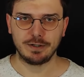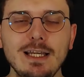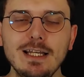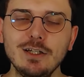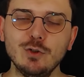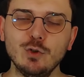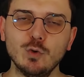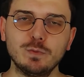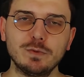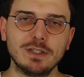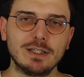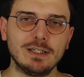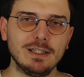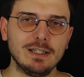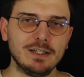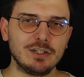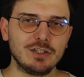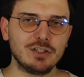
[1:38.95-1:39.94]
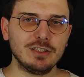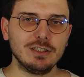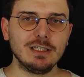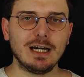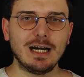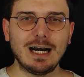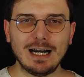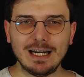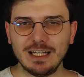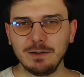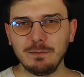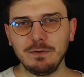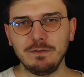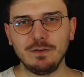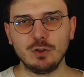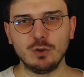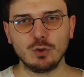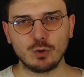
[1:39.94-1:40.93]
İlk gruptakiler için ayrı
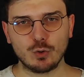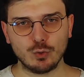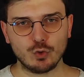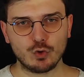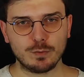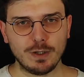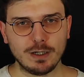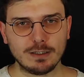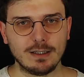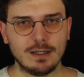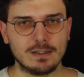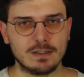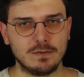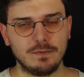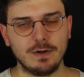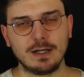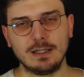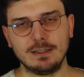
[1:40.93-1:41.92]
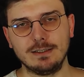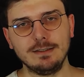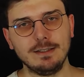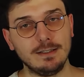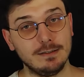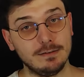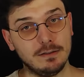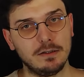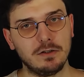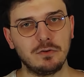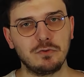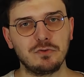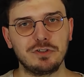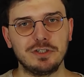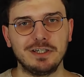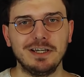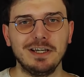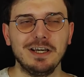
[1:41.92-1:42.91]
bir videoda konuşmak lazım fakat yine yıllar
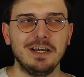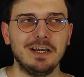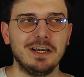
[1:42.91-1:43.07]
önce